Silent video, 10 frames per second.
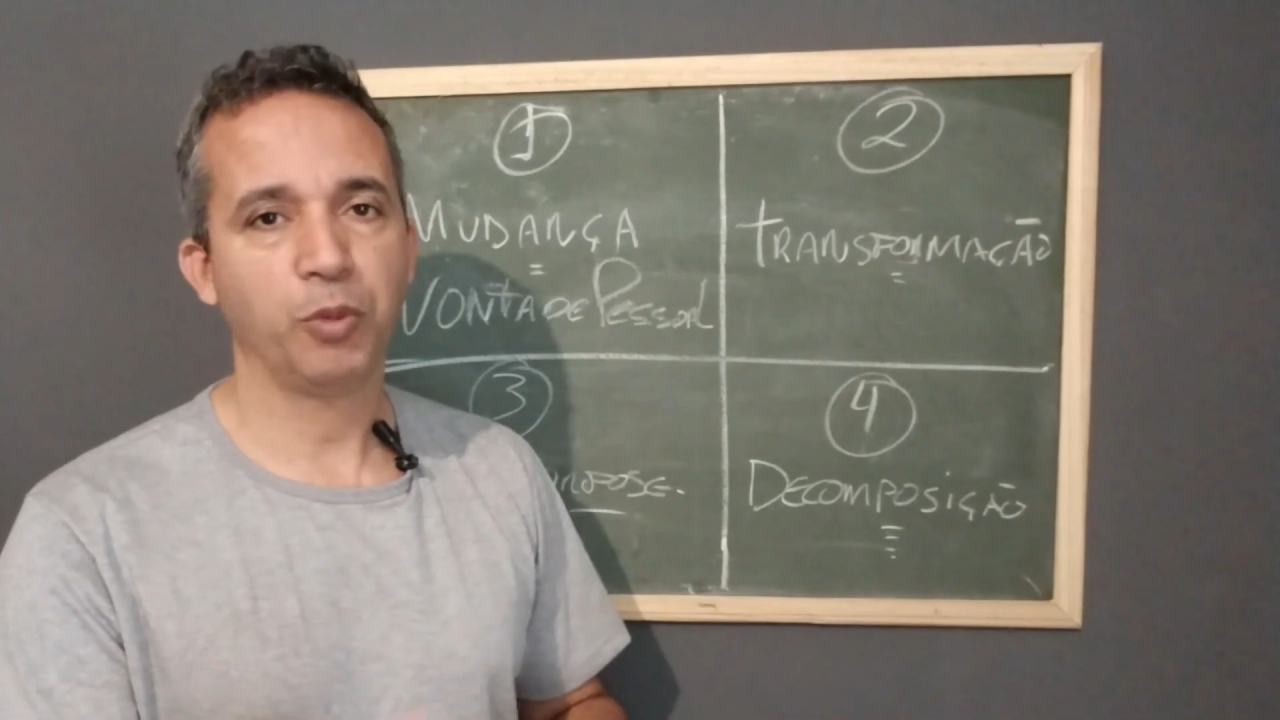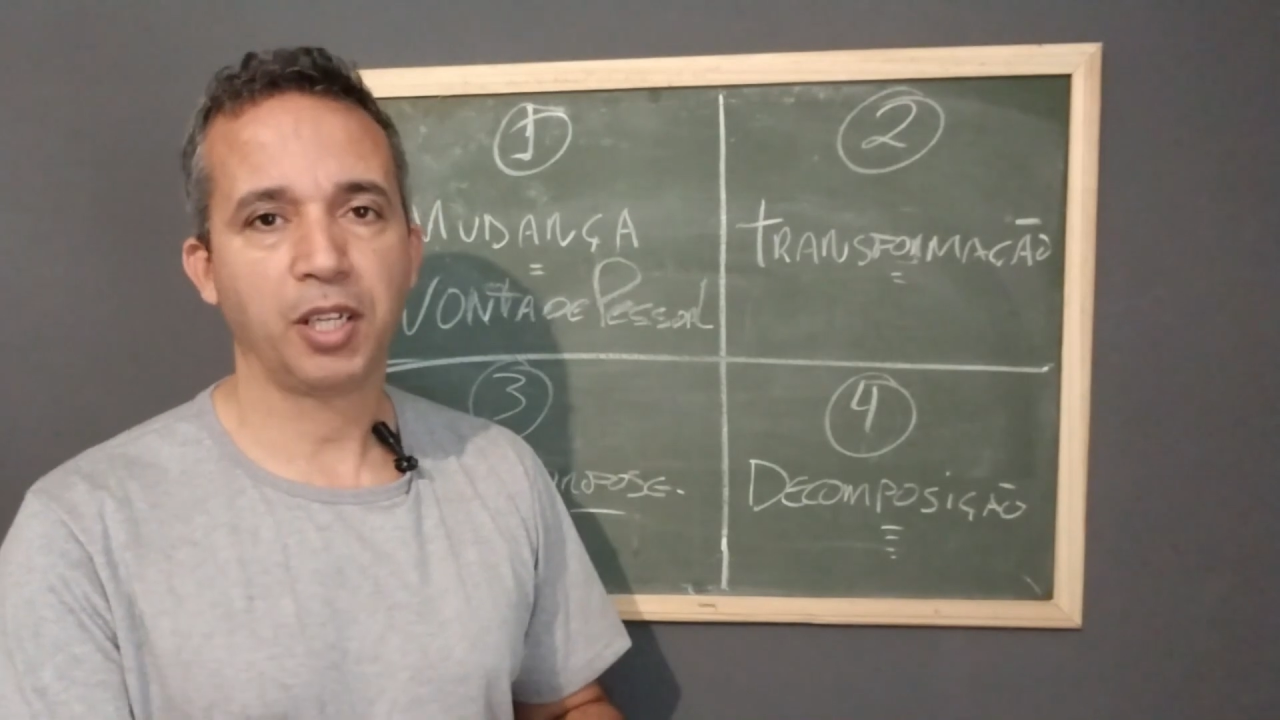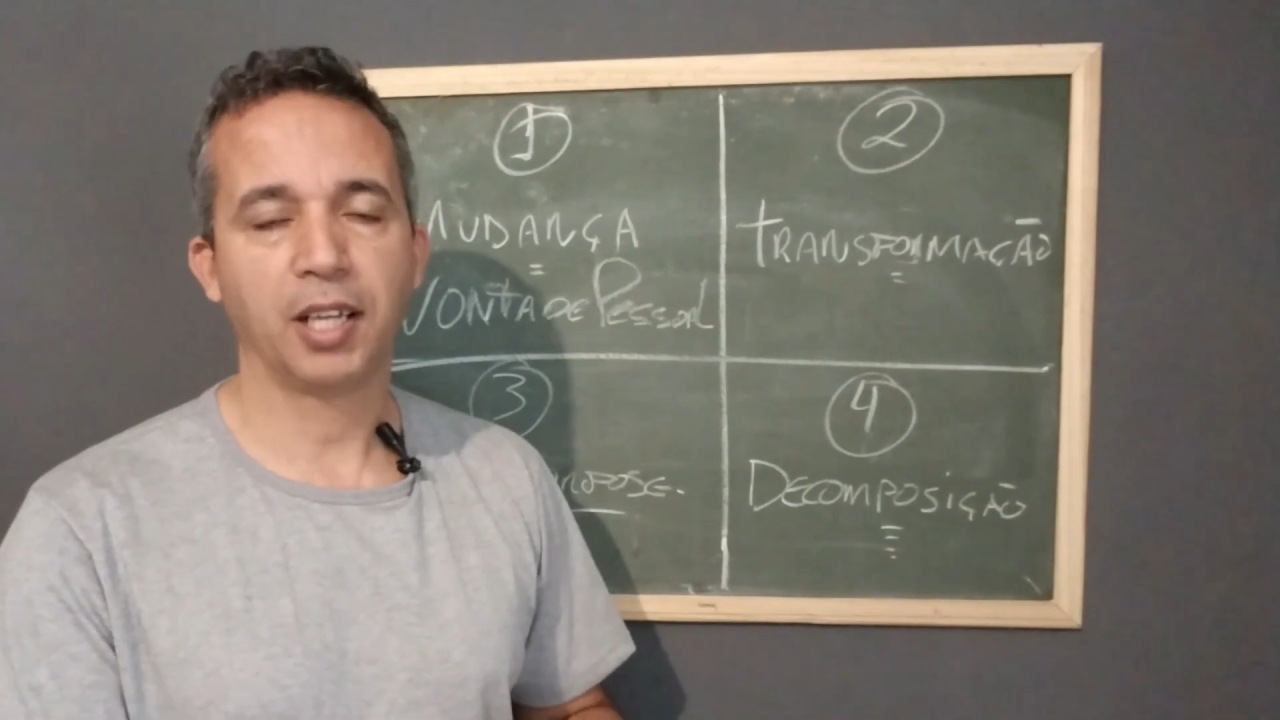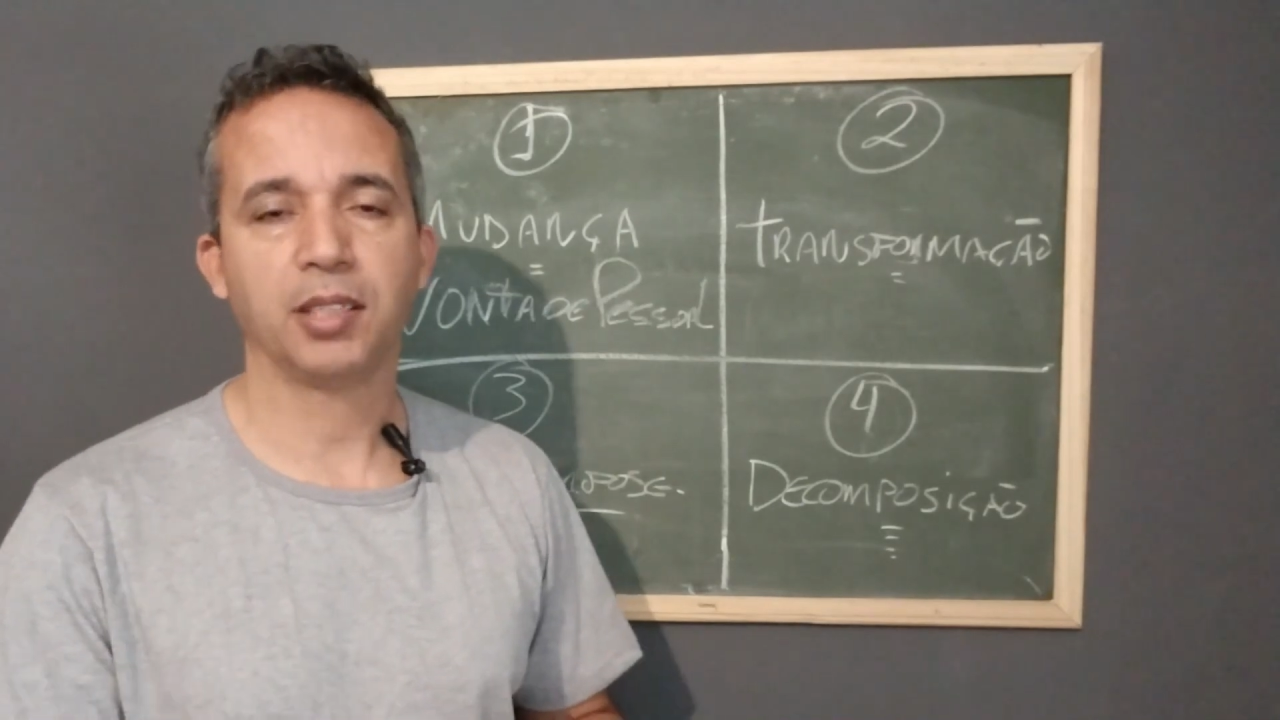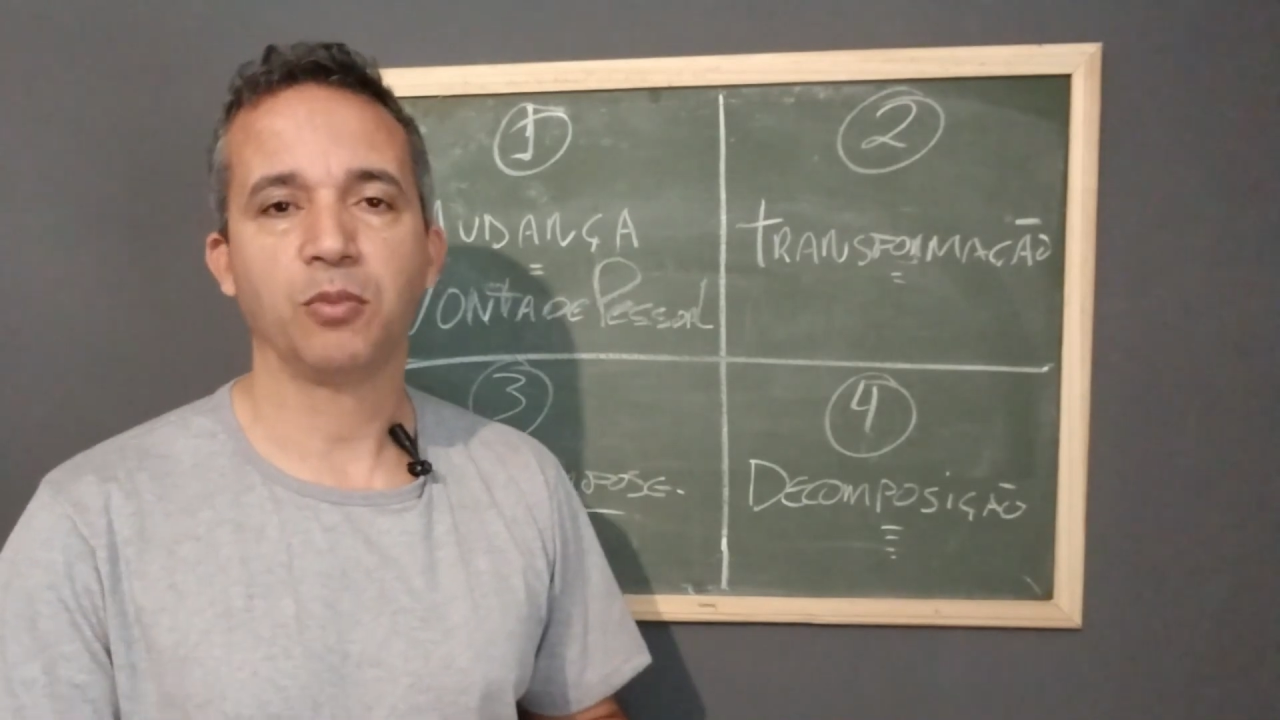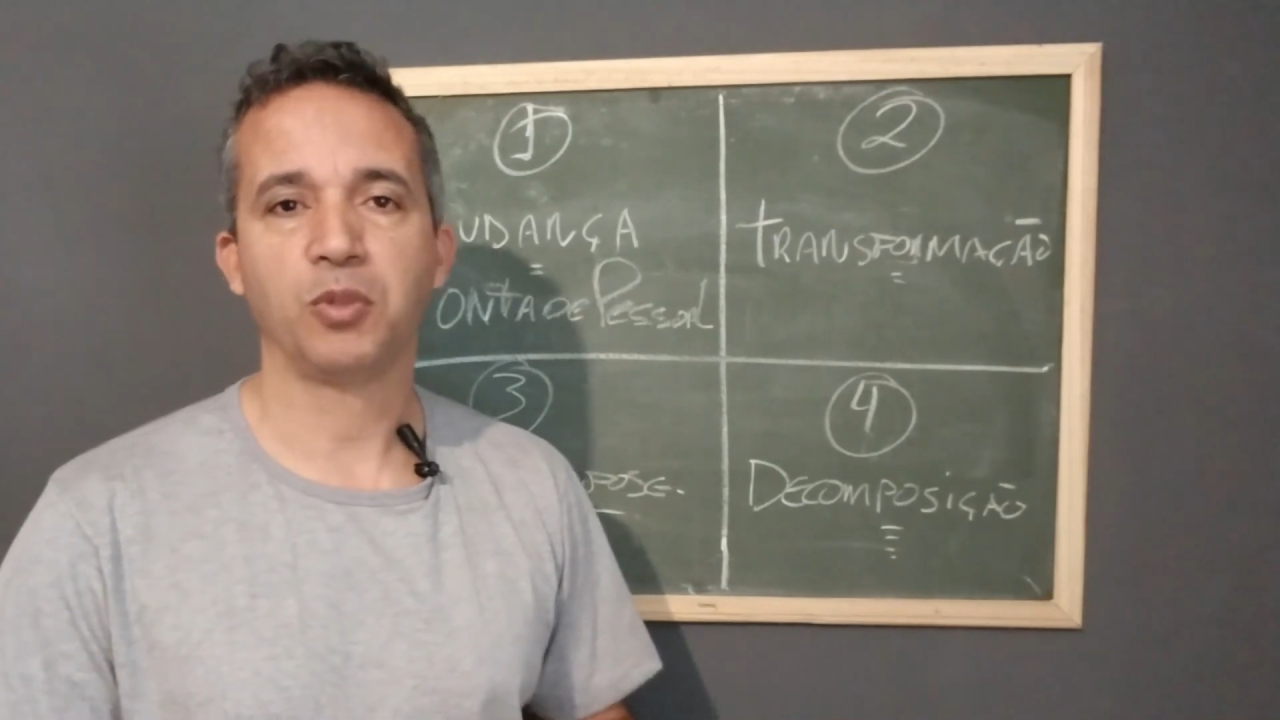obrigado a